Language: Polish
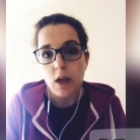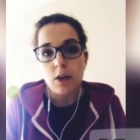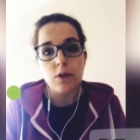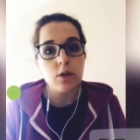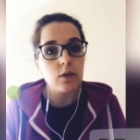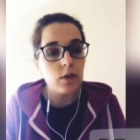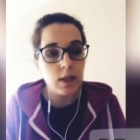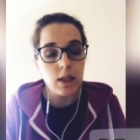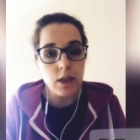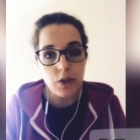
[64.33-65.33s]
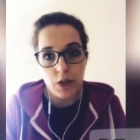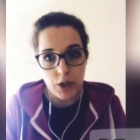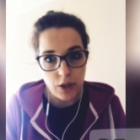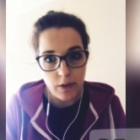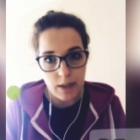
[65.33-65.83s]
Do rozwiązania
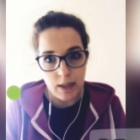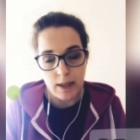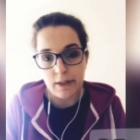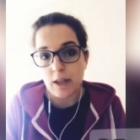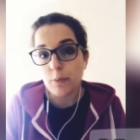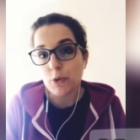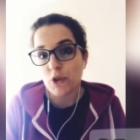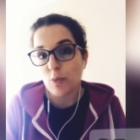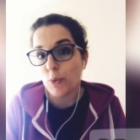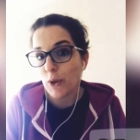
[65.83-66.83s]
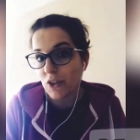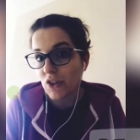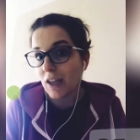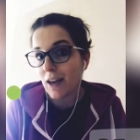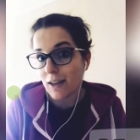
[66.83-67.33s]
dzisiejszego zadania potrzebujecie
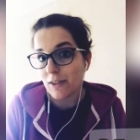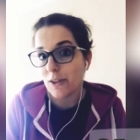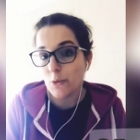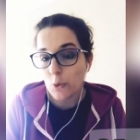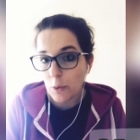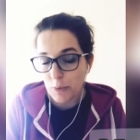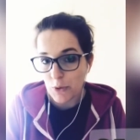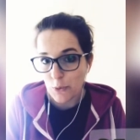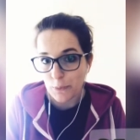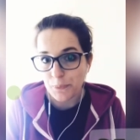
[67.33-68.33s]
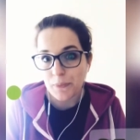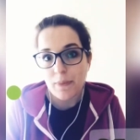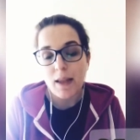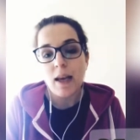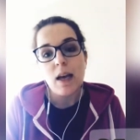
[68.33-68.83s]
kartki i długopisu.
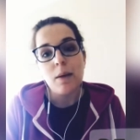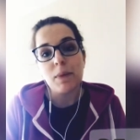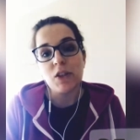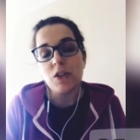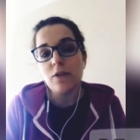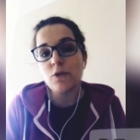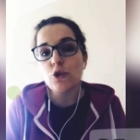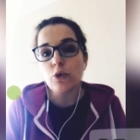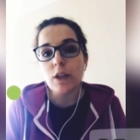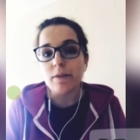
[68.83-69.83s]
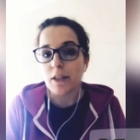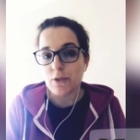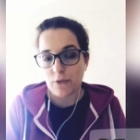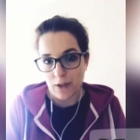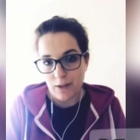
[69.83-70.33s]
Będziecie wyszukiwać
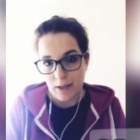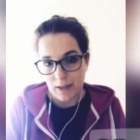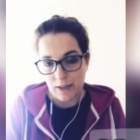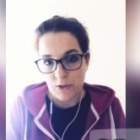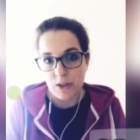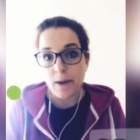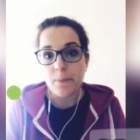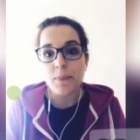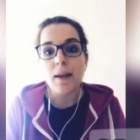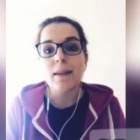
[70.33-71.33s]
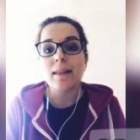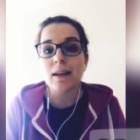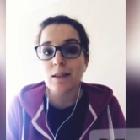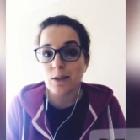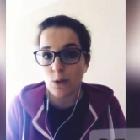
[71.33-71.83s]
w internecie na
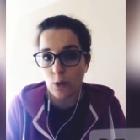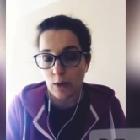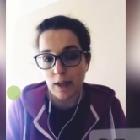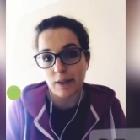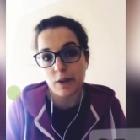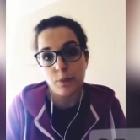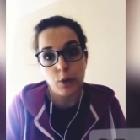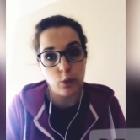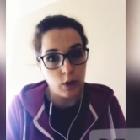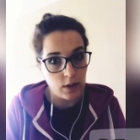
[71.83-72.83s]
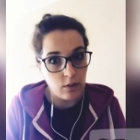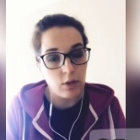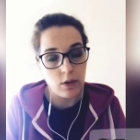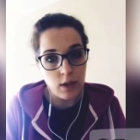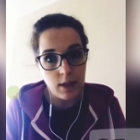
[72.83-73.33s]
stronach, które są
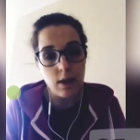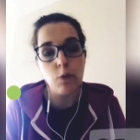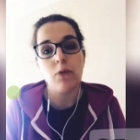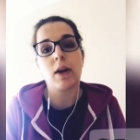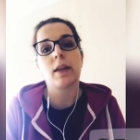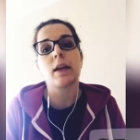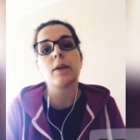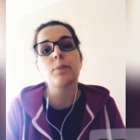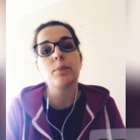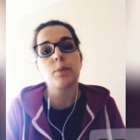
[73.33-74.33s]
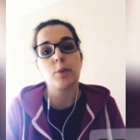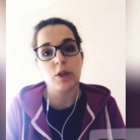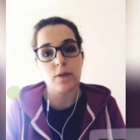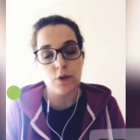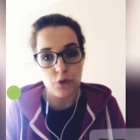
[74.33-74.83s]
godne zaufania,
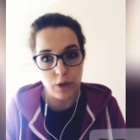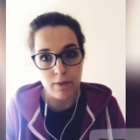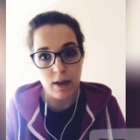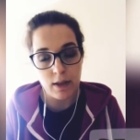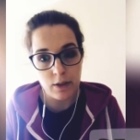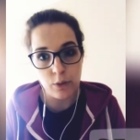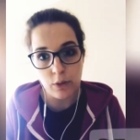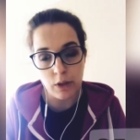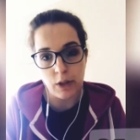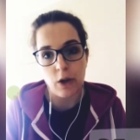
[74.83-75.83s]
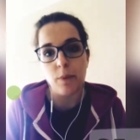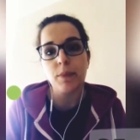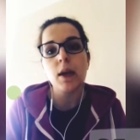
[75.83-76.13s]
poprzez wyszukiwarkę google.com